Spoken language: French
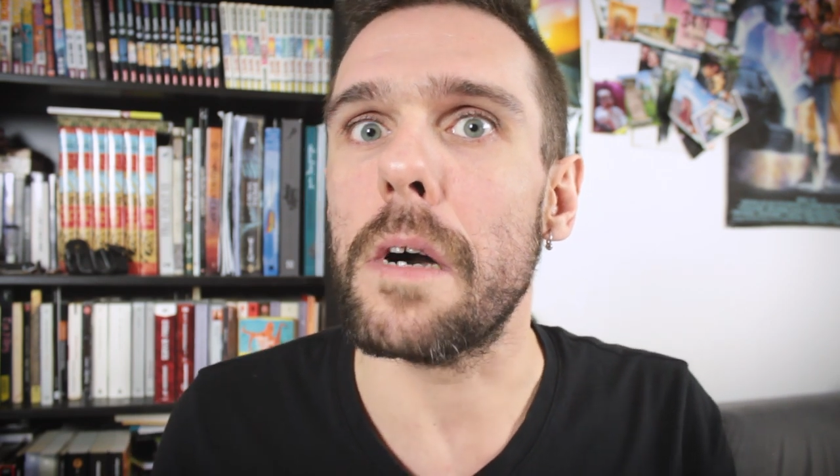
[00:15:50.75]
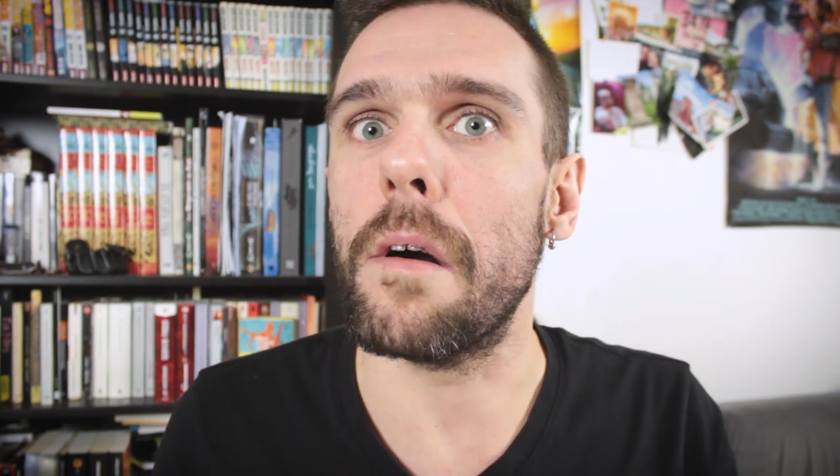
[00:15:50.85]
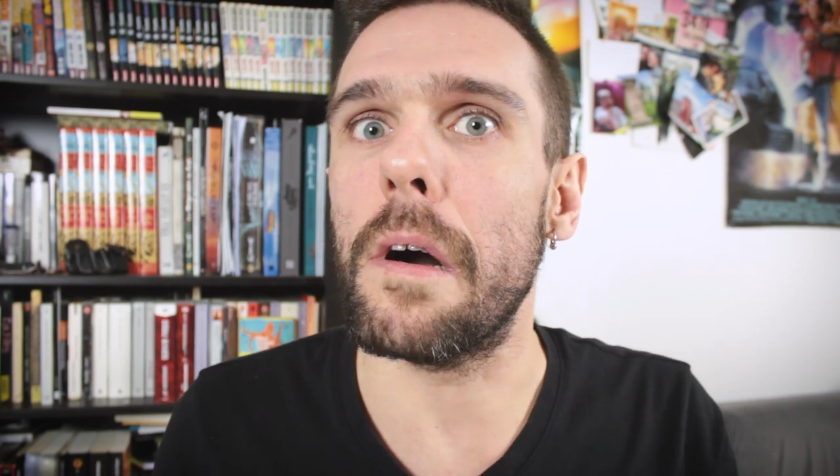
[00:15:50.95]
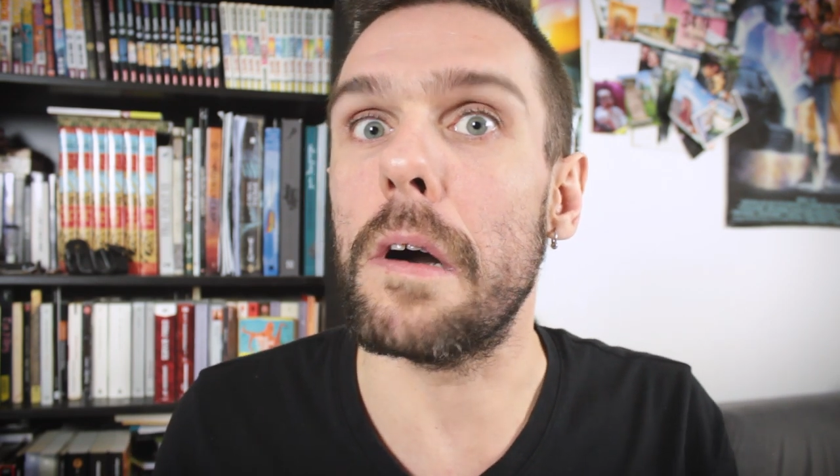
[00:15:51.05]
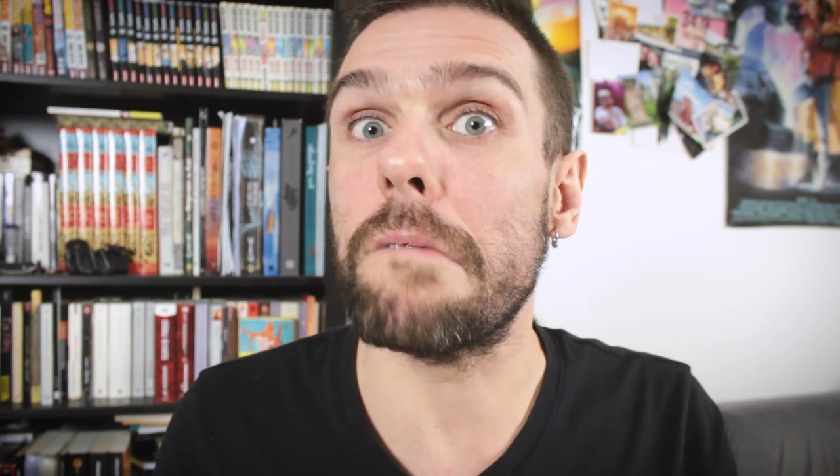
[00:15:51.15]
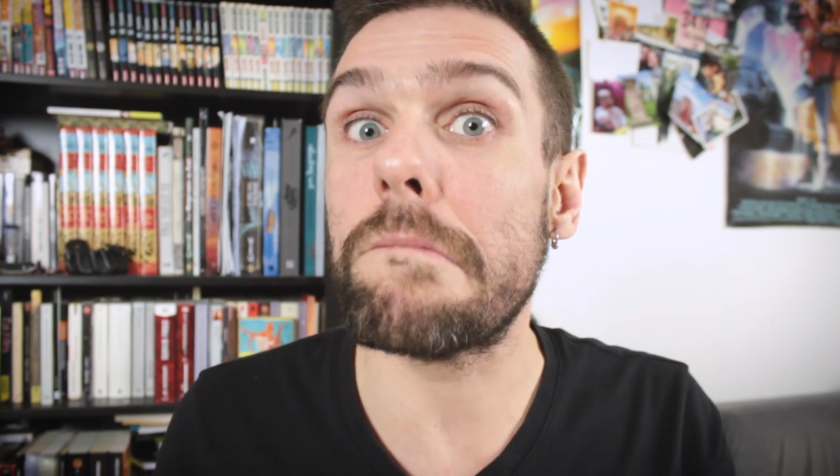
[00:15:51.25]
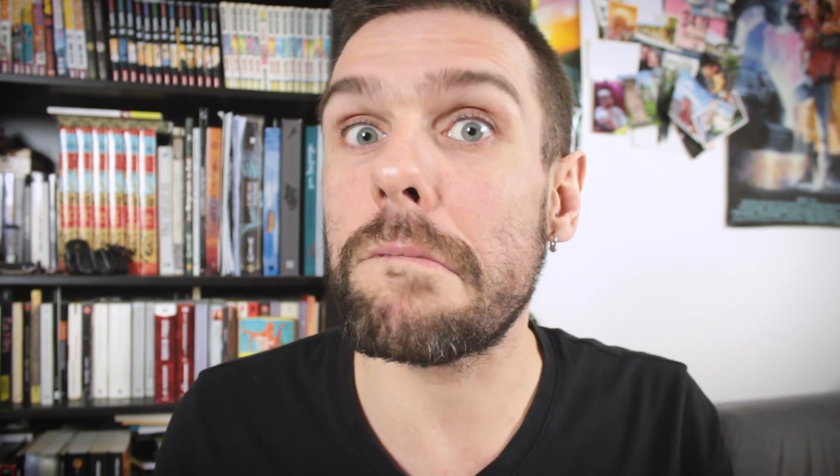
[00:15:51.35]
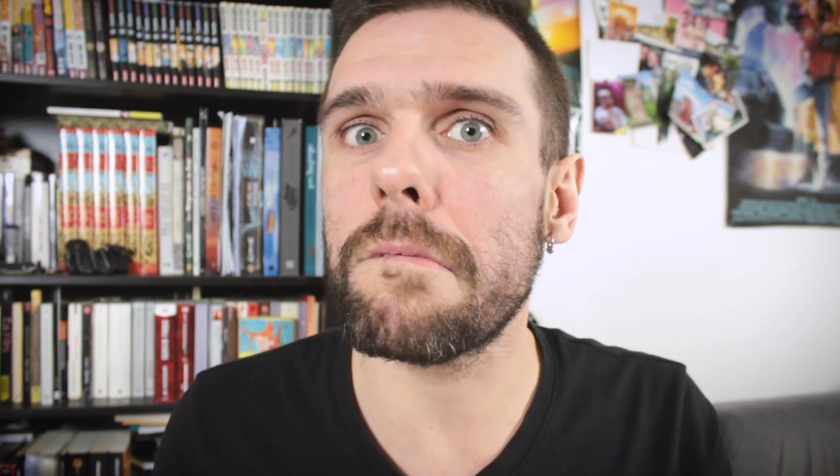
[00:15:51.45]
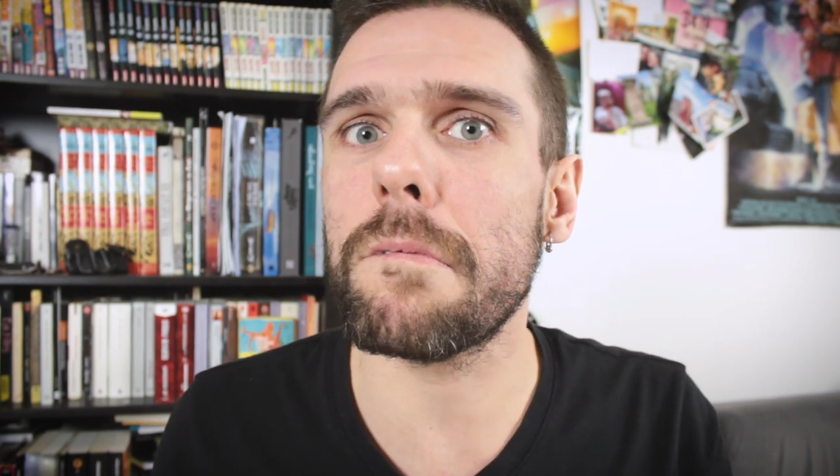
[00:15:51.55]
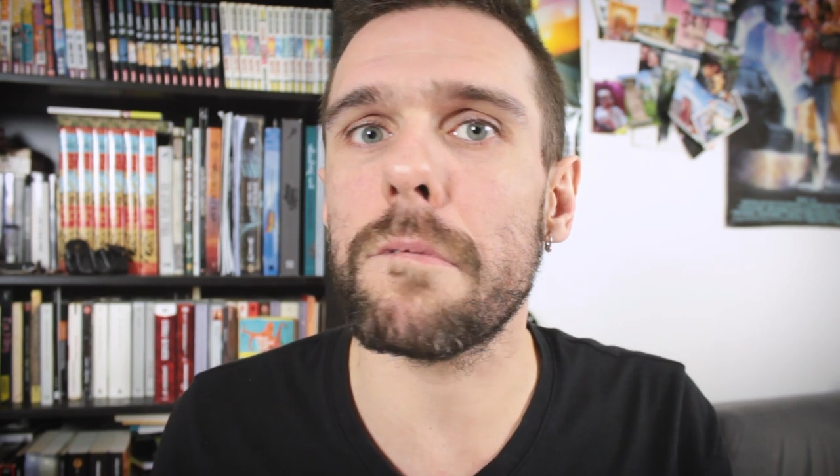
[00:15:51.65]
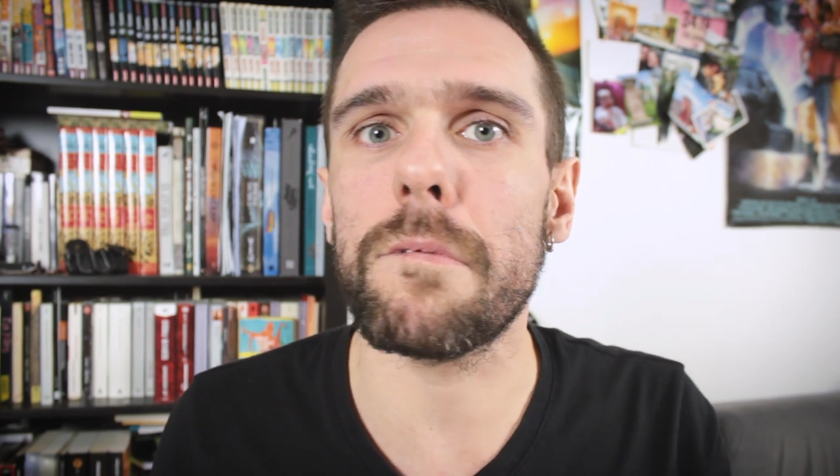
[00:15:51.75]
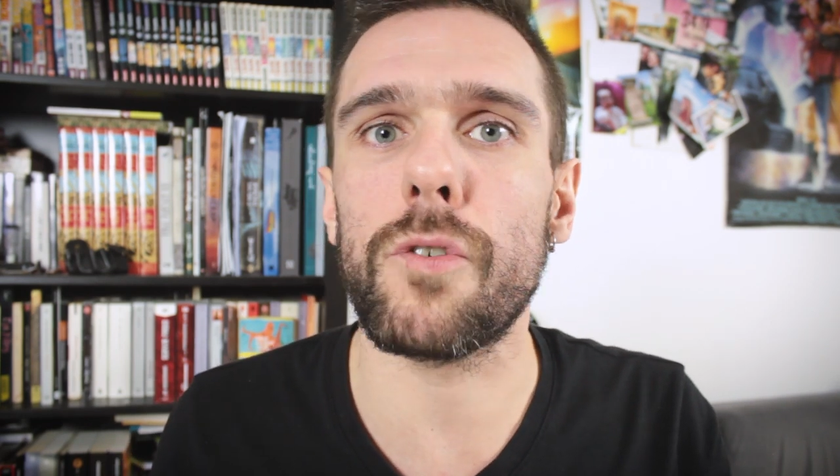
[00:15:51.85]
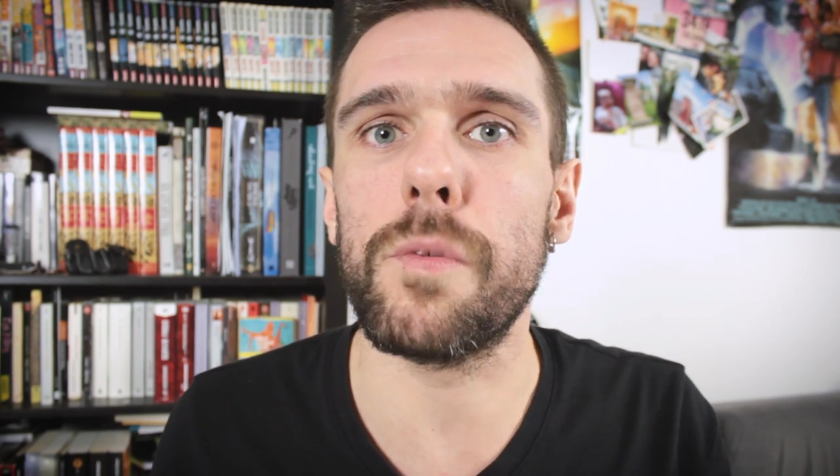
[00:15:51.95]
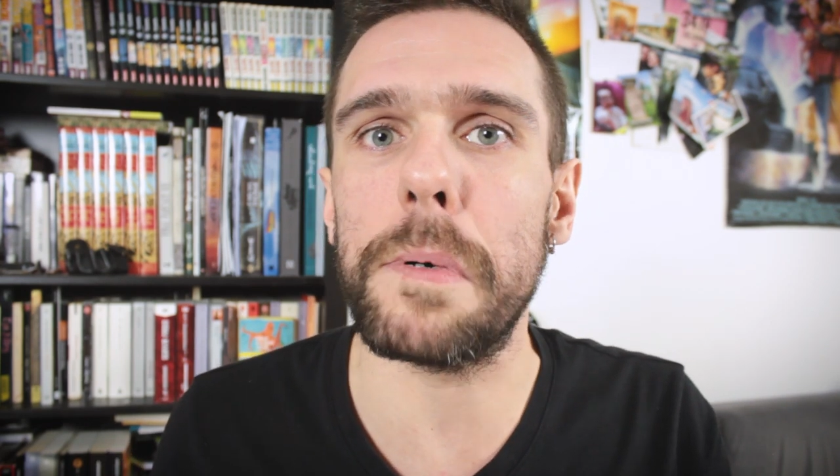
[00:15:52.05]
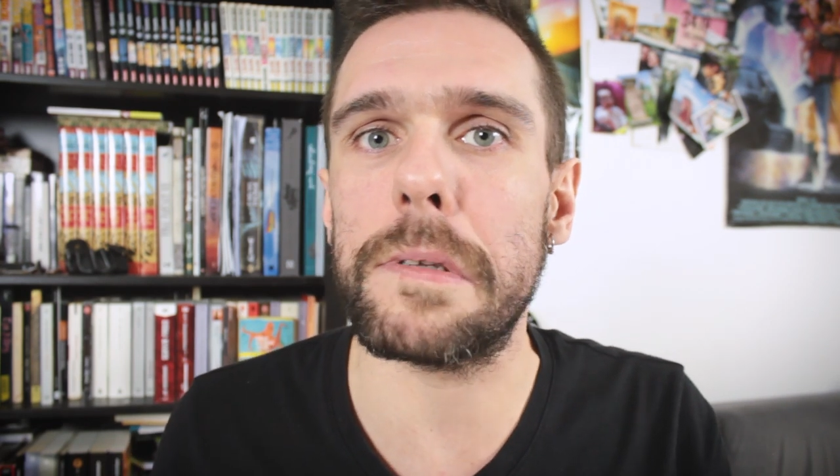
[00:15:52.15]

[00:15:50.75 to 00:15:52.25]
Je suis pas